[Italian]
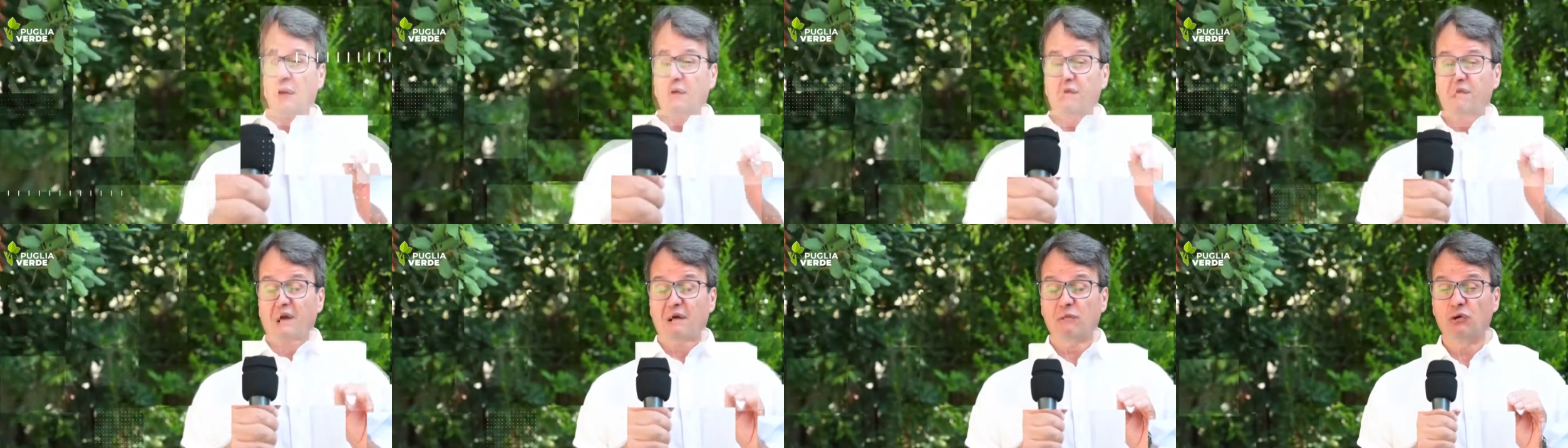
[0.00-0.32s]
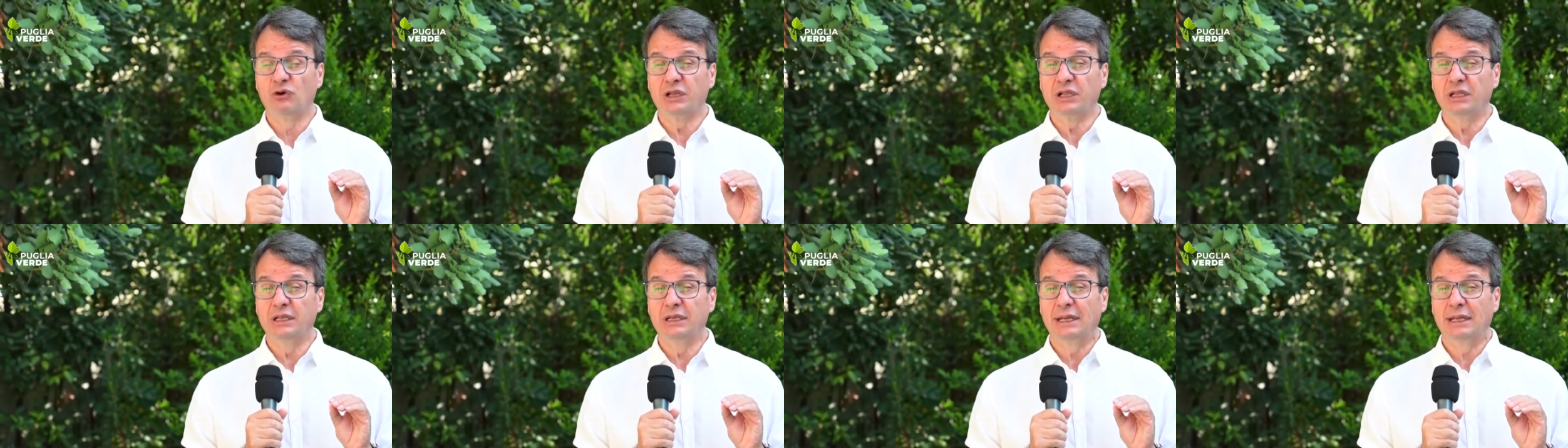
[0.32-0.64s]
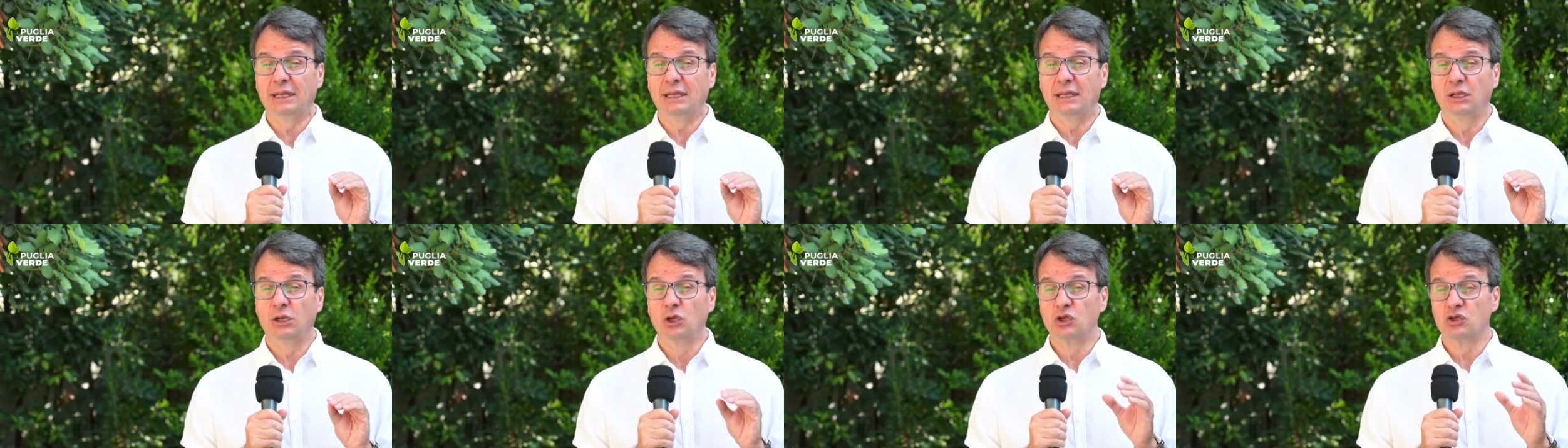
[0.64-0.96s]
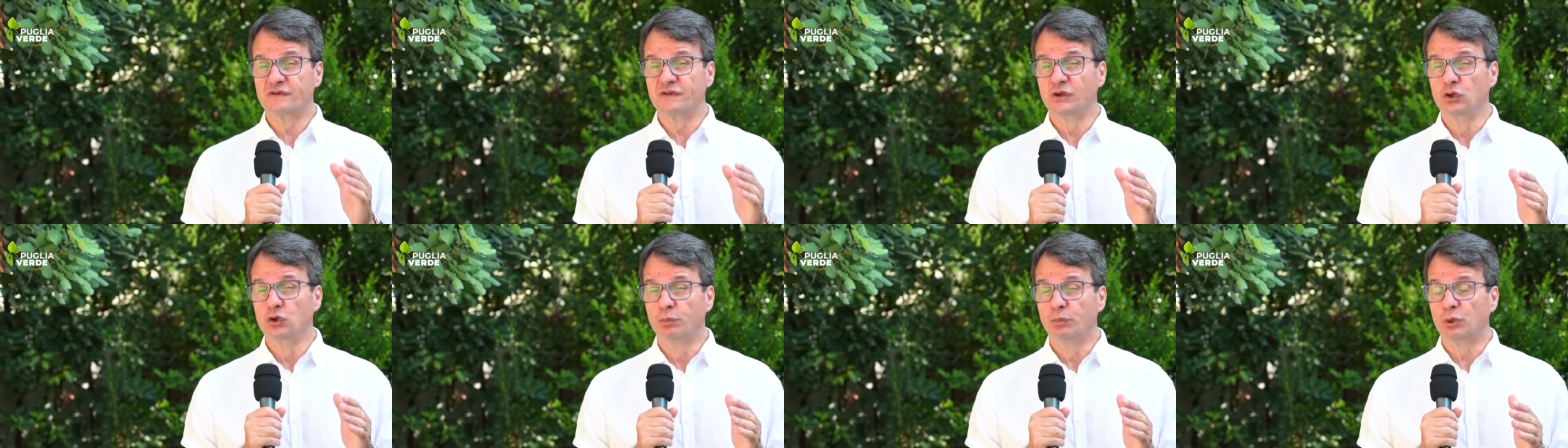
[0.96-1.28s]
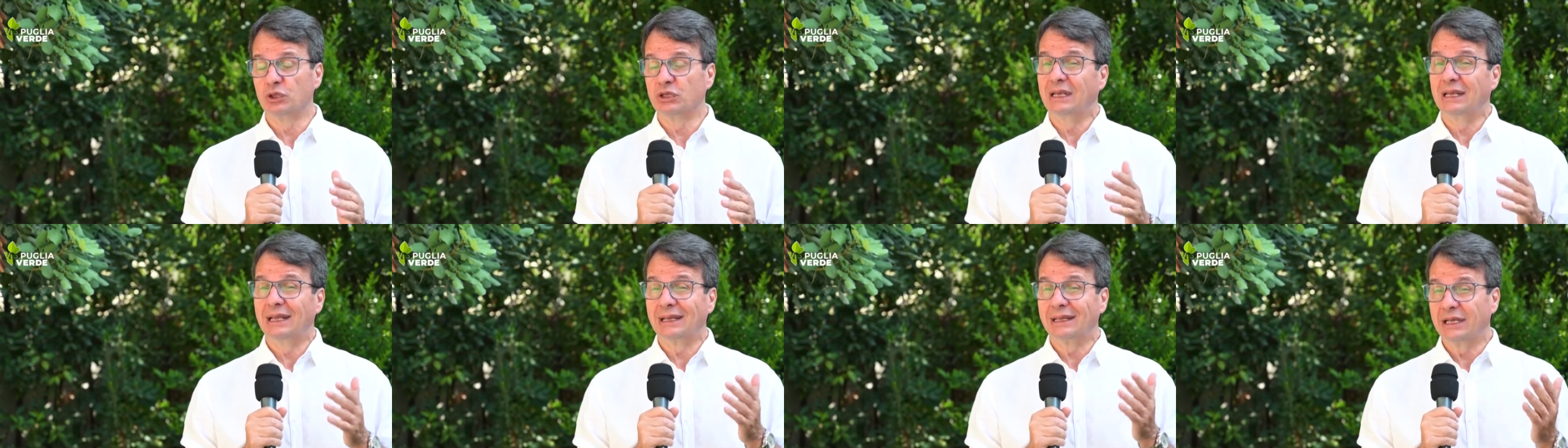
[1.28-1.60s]
Favorire lo sviluppo
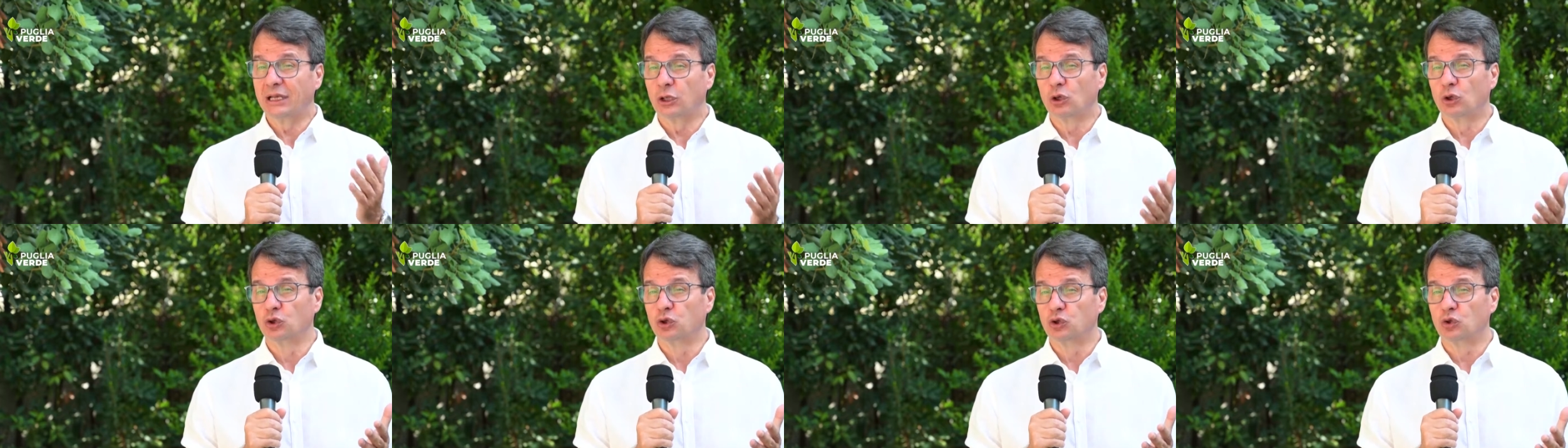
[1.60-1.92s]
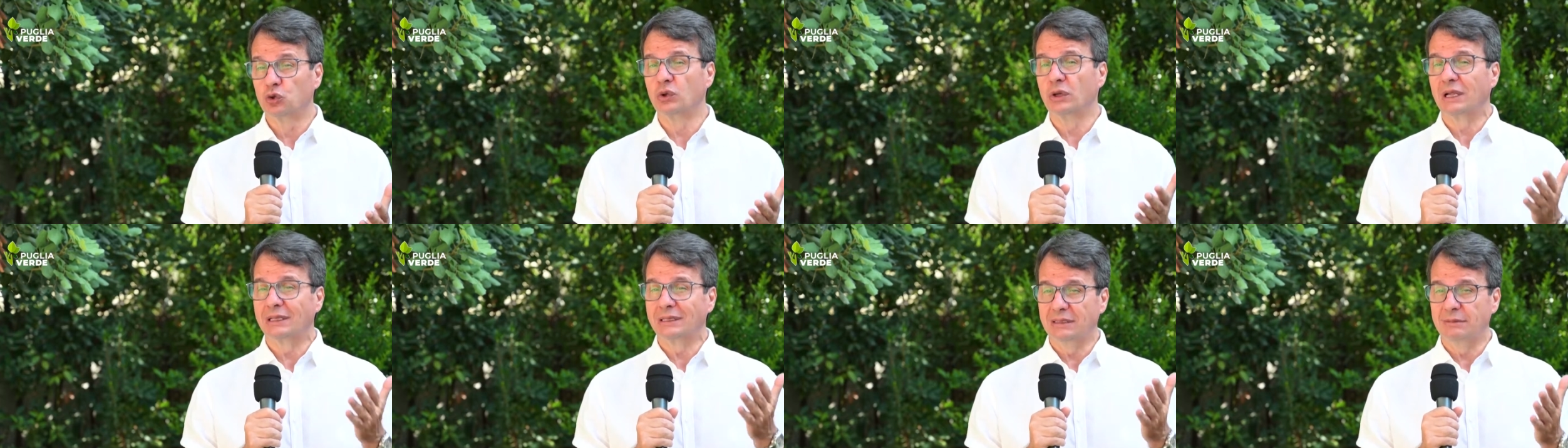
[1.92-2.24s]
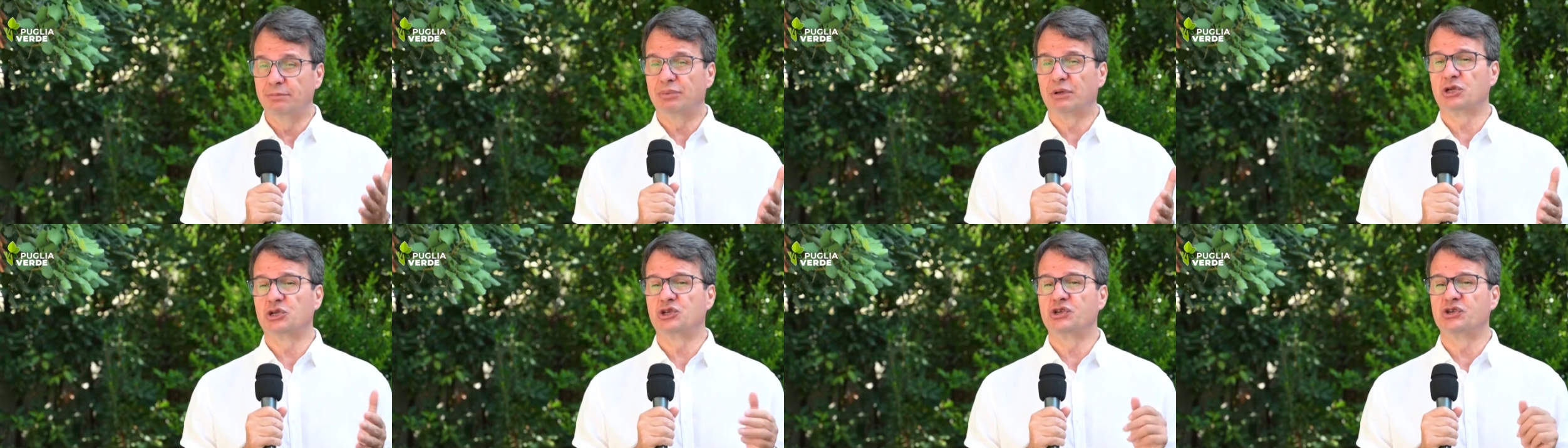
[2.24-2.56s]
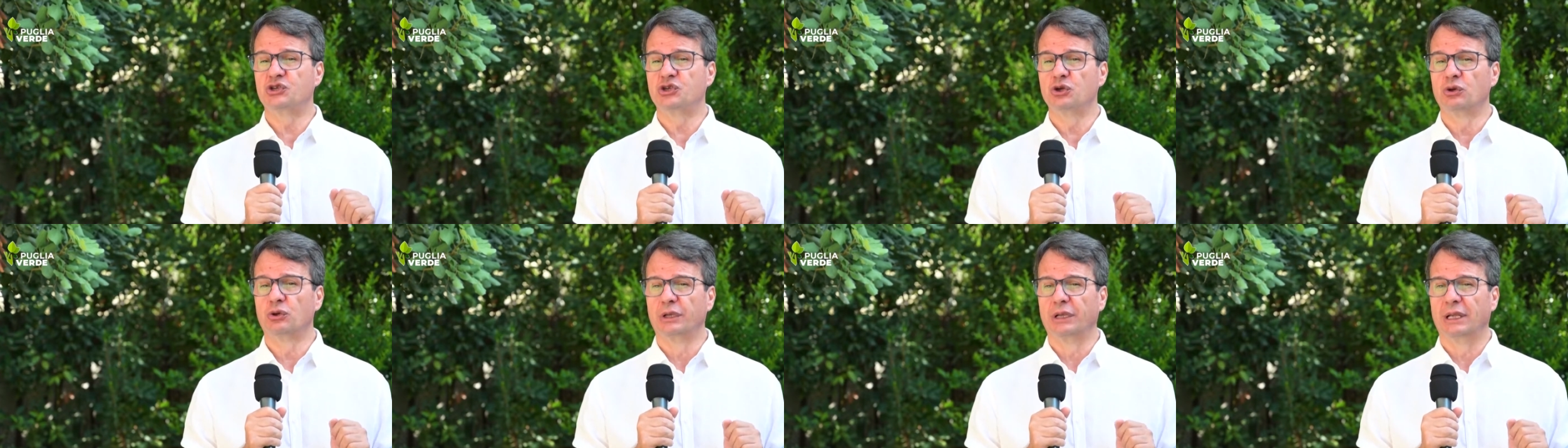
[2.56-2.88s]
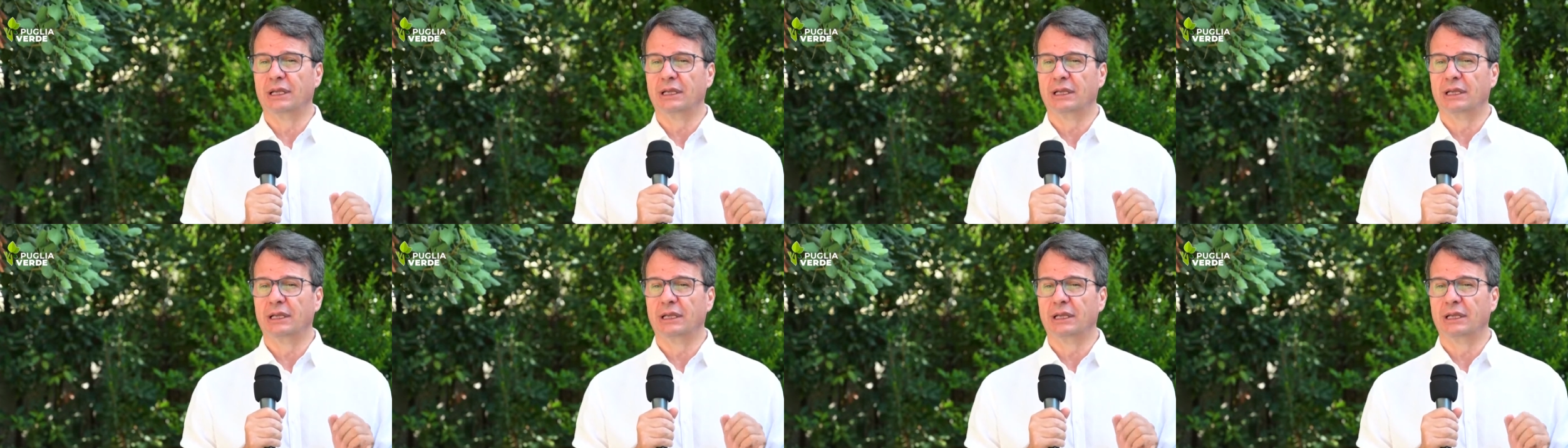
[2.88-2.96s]
dell'agricoltura di precisione.